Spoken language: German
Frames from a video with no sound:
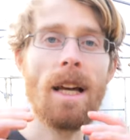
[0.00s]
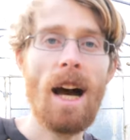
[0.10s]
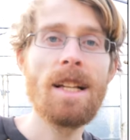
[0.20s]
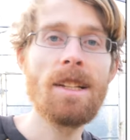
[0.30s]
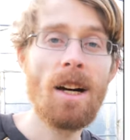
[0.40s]
Der
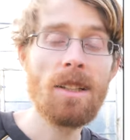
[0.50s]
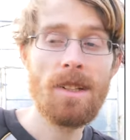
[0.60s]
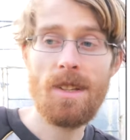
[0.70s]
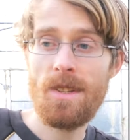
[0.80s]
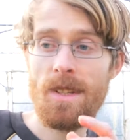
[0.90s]
eine
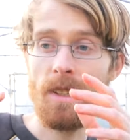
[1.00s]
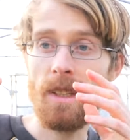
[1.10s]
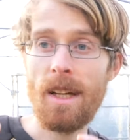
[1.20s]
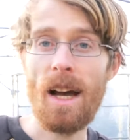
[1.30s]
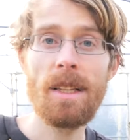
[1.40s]
Nachteil, dass es hier
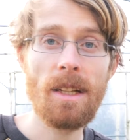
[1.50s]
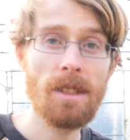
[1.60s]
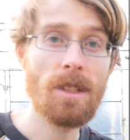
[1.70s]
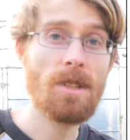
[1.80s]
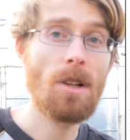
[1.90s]
nicht
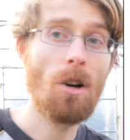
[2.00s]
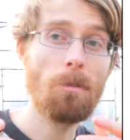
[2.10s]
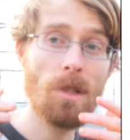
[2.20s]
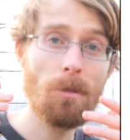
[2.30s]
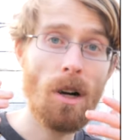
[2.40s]
reinregnet, ist ja
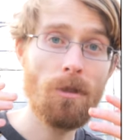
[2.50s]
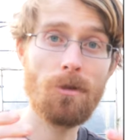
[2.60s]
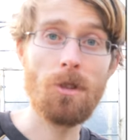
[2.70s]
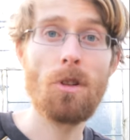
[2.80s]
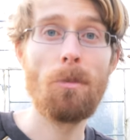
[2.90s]
optimal
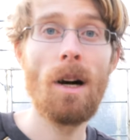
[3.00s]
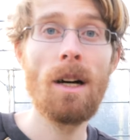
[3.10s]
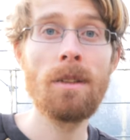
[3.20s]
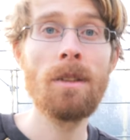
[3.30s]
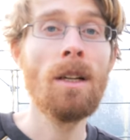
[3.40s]
für die
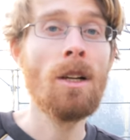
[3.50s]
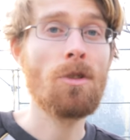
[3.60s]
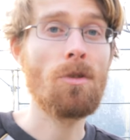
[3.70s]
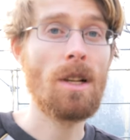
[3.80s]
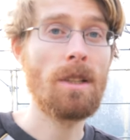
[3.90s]
Tomaten.
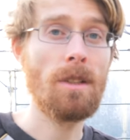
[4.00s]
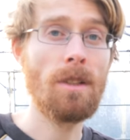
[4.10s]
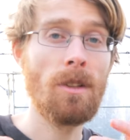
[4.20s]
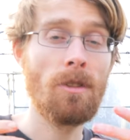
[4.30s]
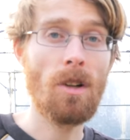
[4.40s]
So ist halt
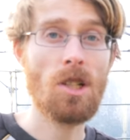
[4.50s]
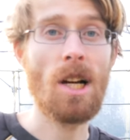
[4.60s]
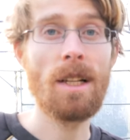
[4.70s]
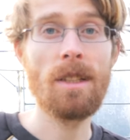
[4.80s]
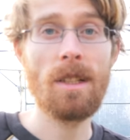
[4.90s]
die
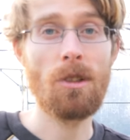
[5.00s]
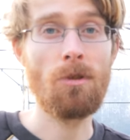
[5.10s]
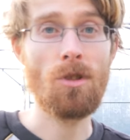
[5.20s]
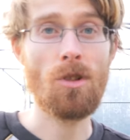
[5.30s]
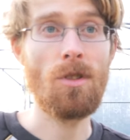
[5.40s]
Wahrscheinlichkeit
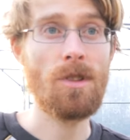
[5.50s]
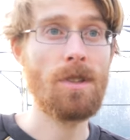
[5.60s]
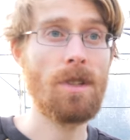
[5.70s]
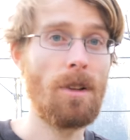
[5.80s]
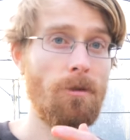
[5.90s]
und die Chance,
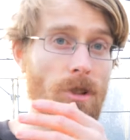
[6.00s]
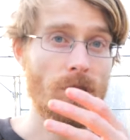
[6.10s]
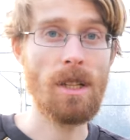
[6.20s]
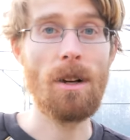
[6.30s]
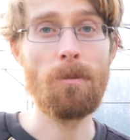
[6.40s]
dass sie dann viel
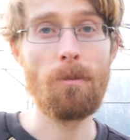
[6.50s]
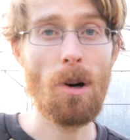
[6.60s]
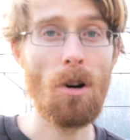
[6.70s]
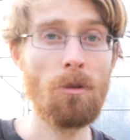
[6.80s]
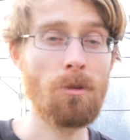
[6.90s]
schneller an
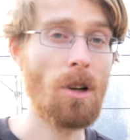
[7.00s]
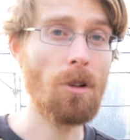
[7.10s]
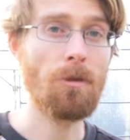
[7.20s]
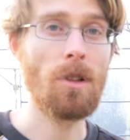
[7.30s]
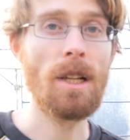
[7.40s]
Braun- und
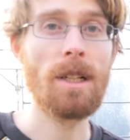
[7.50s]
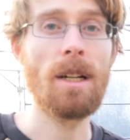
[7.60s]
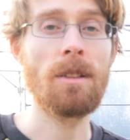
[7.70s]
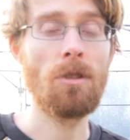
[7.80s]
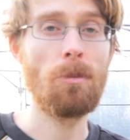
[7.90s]
Krautfall
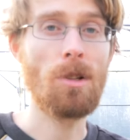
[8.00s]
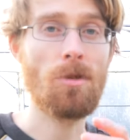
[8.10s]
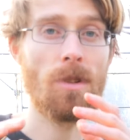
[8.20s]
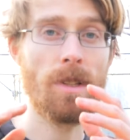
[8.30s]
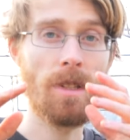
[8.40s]
erkranken, nochmal
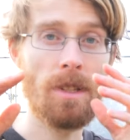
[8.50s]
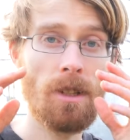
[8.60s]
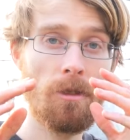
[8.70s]
zusätzlich